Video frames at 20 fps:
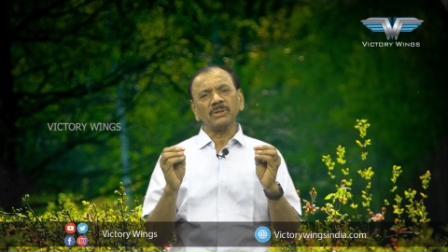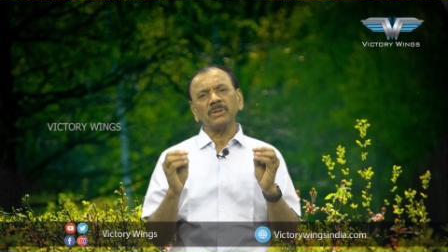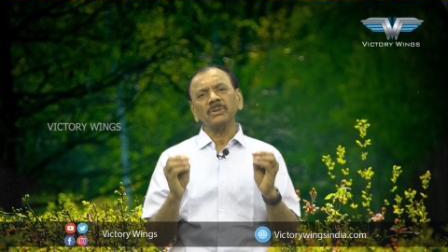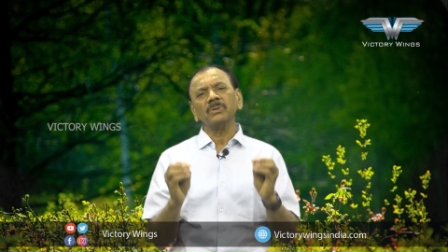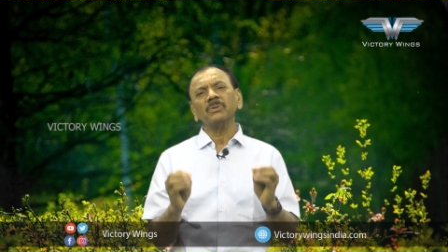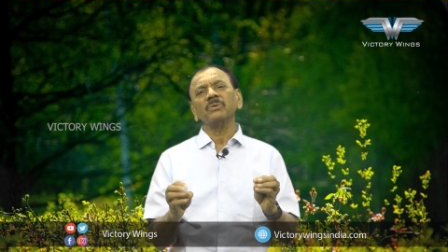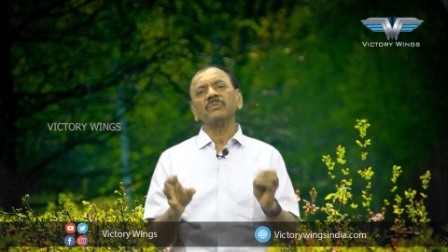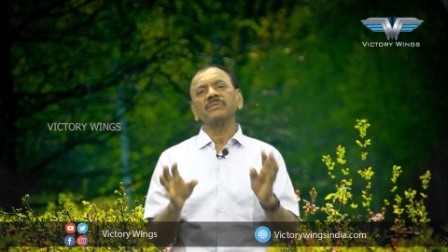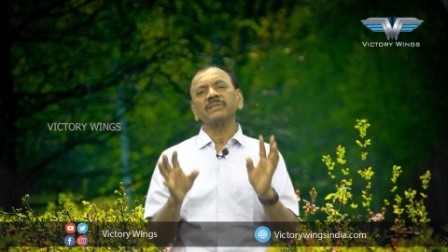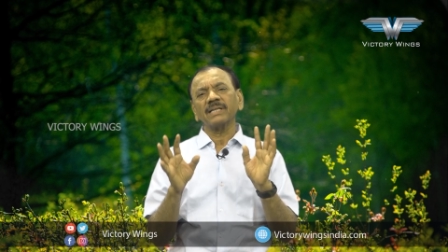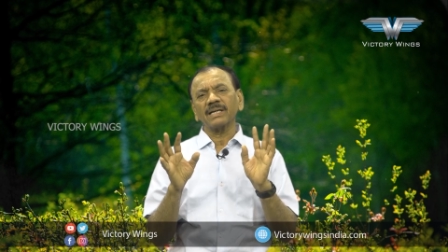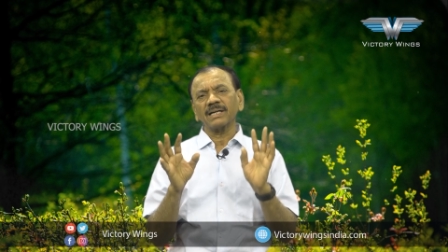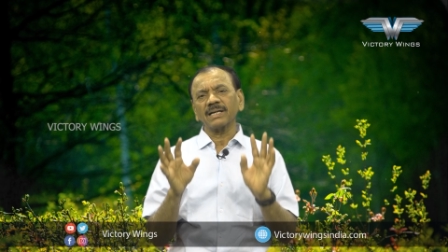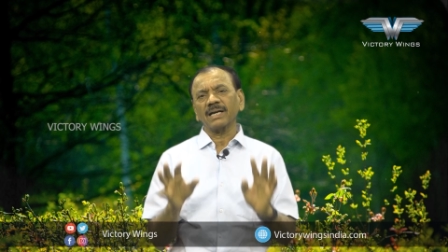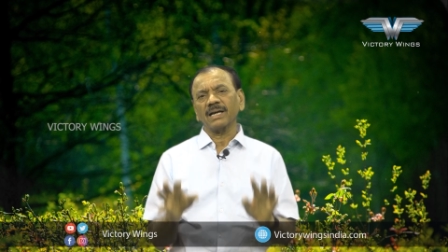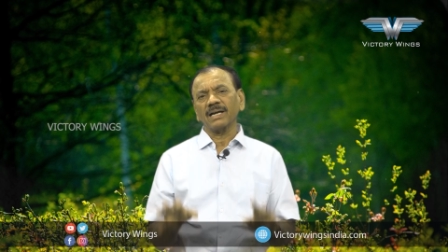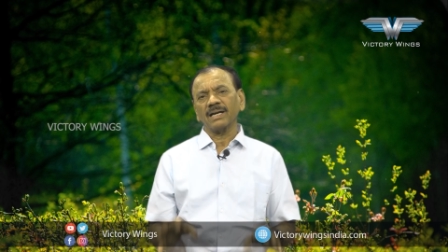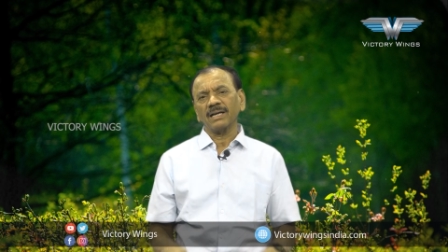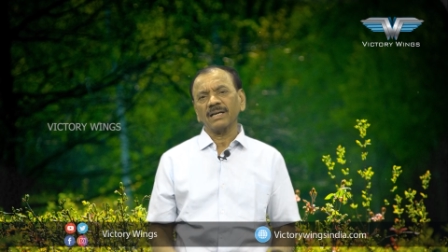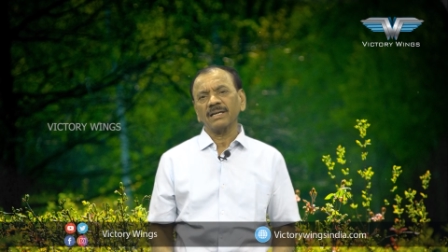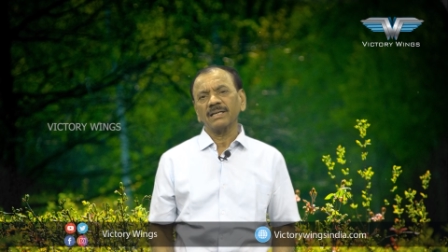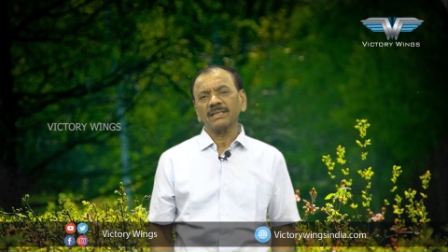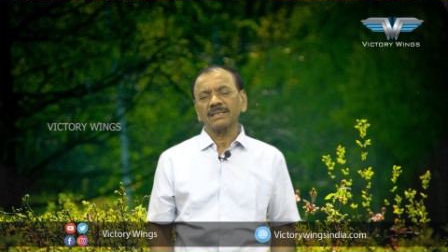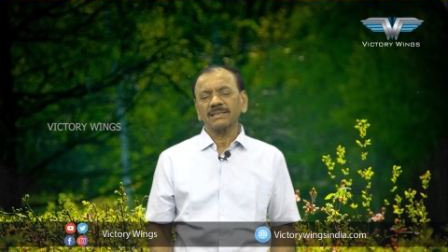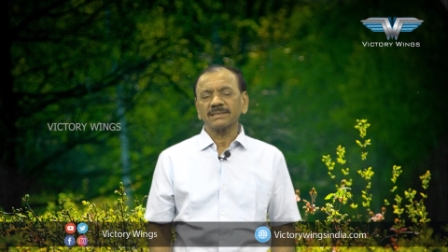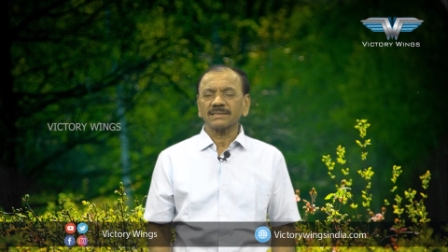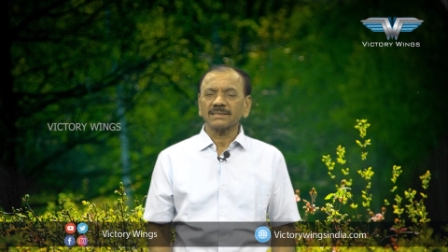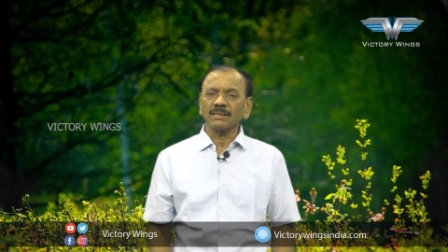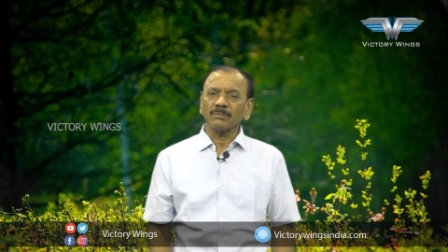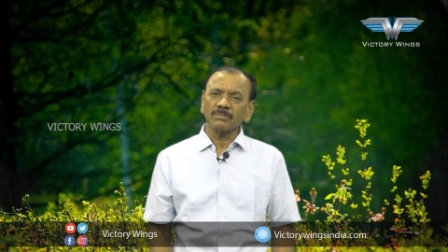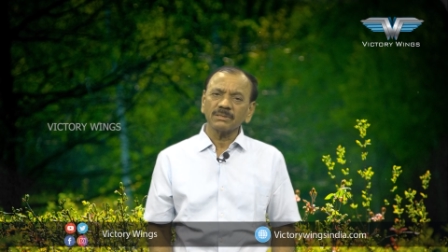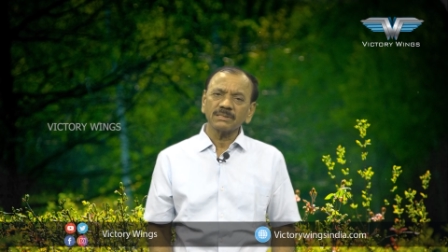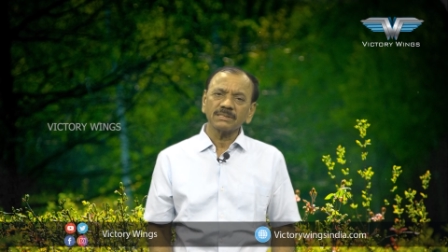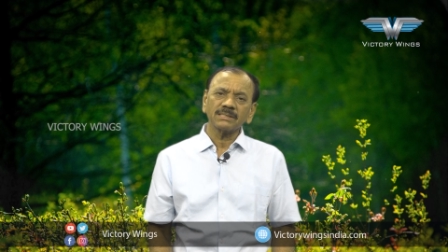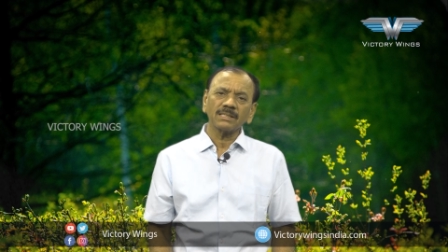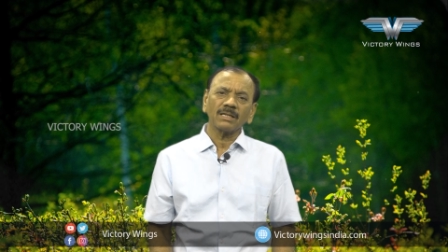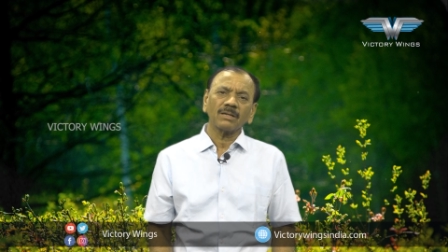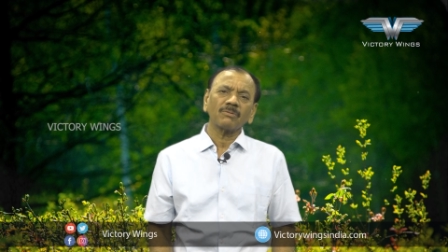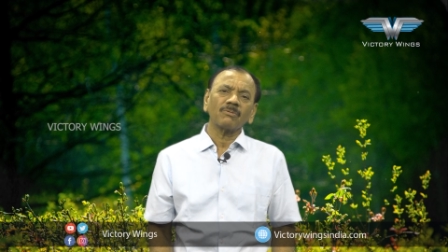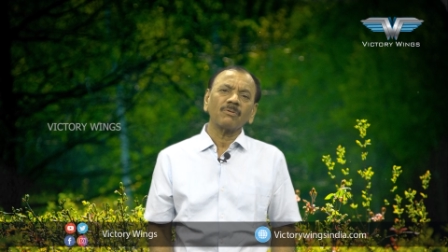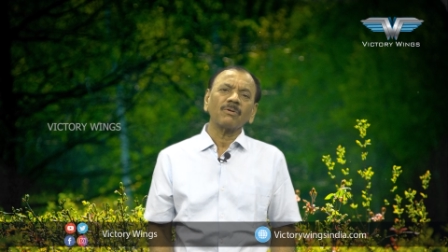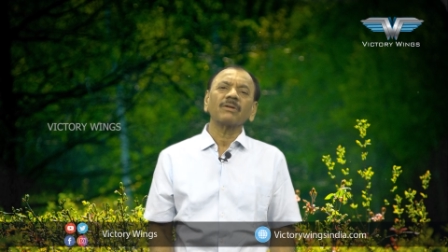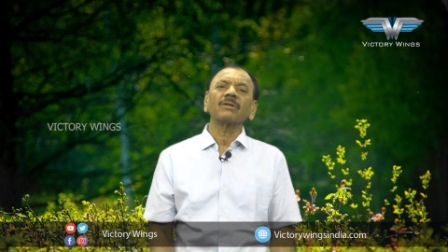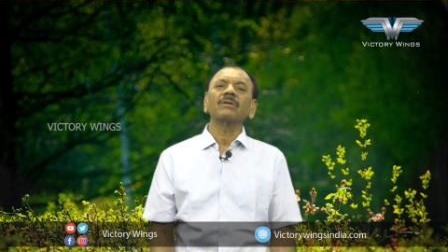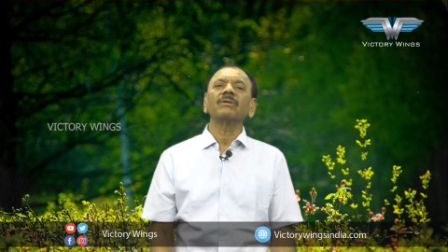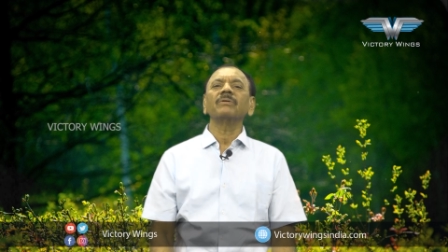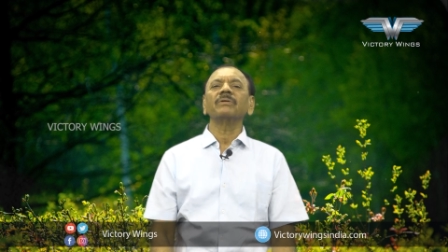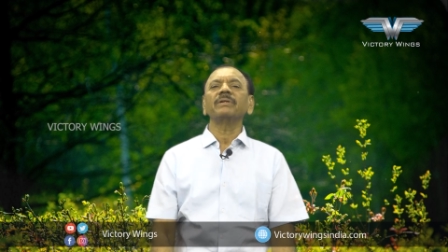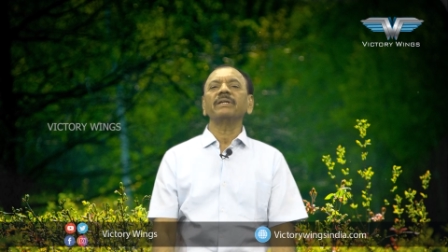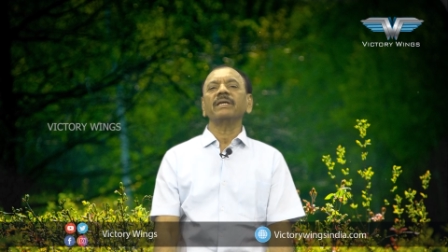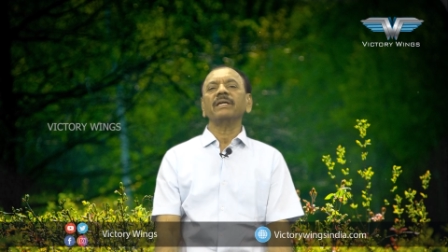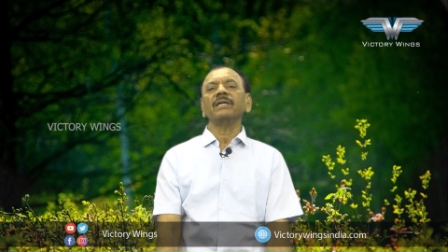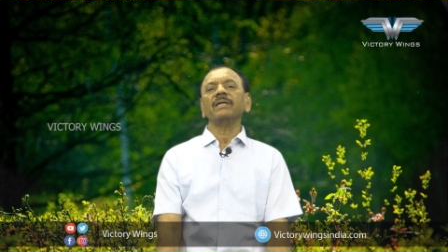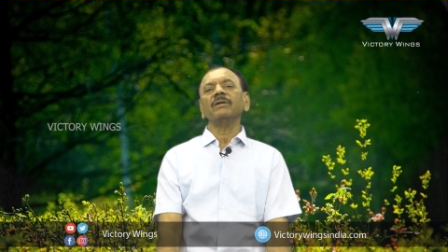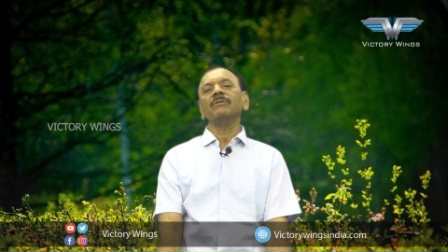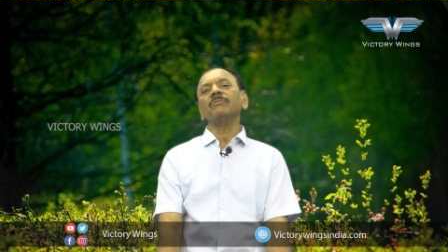ఏదో విధంగా సమస్యల కోణంలోనే